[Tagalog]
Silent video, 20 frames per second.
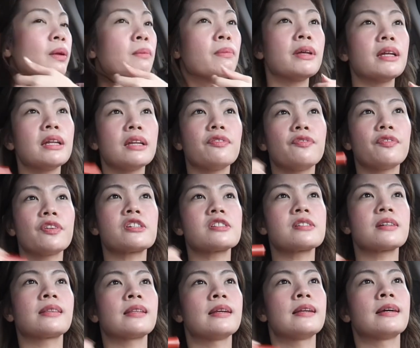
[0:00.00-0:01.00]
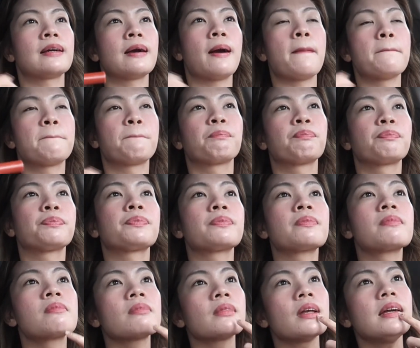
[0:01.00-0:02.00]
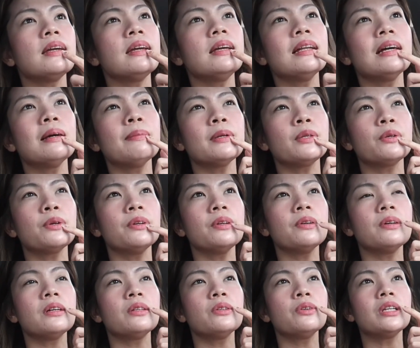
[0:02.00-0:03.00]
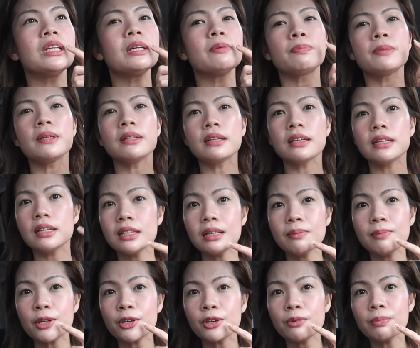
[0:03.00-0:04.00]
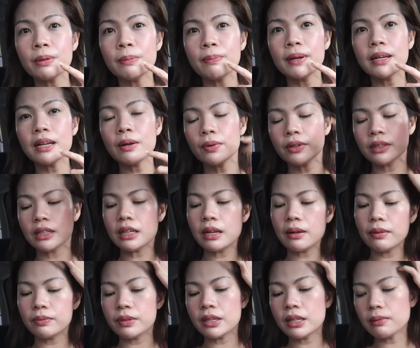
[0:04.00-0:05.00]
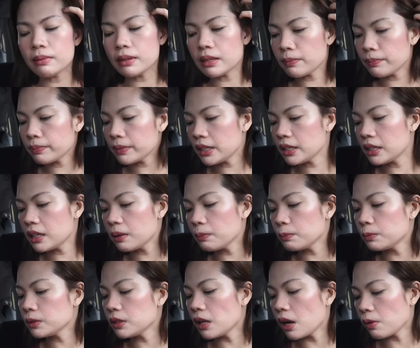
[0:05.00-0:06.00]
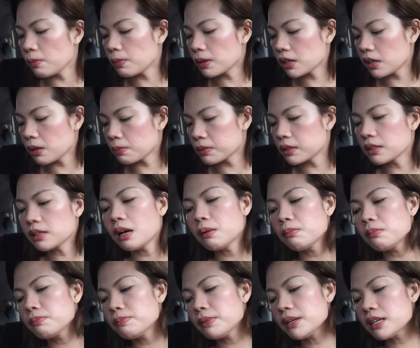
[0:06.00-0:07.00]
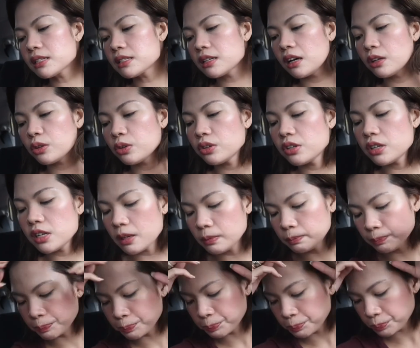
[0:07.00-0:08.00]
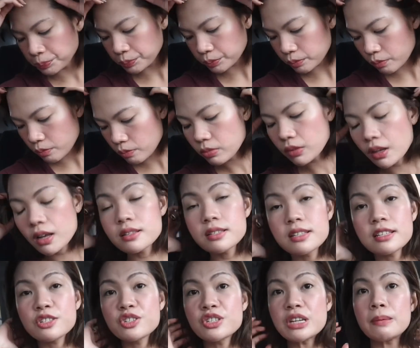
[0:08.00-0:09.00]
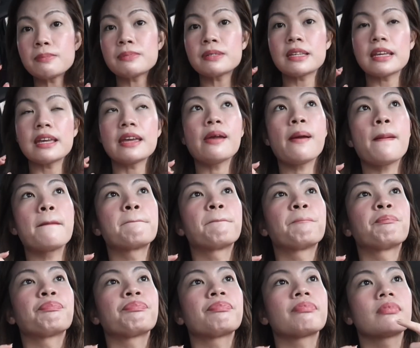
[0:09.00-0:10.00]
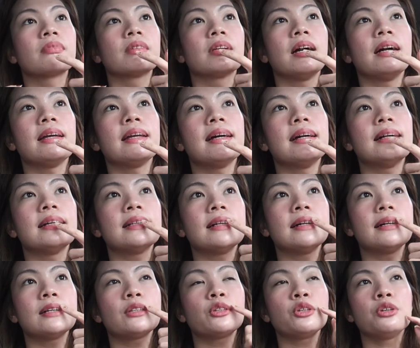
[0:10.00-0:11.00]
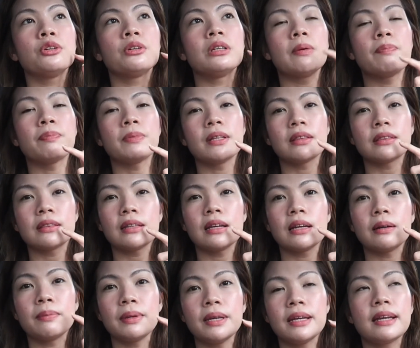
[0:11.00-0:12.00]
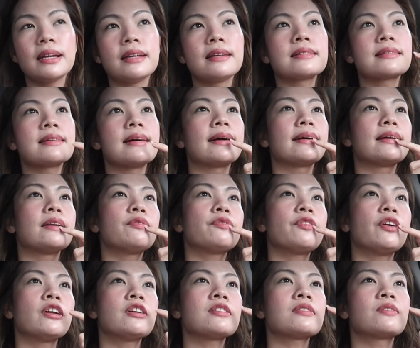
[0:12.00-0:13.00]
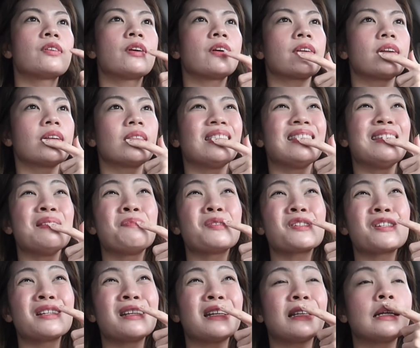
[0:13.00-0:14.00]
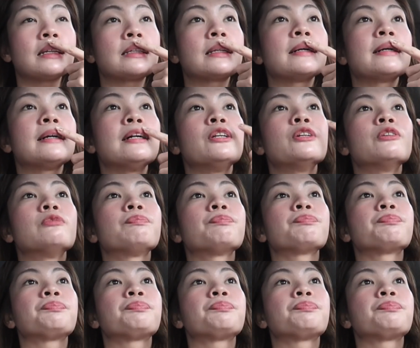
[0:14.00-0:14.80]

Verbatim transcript: may refresh ka talaga. Ay, ginamit ko yung ano, lip tint na Meron pa pala. Huwag na, na, hindi na, hindi na lang po na ako mag-lips. Bigay sa akin to ni Sis Jemski. Ayan, ah, ito yung lip tint na binigay niya sa akin. In fairness, dark red. Hindi pa siya natatanggal, oh.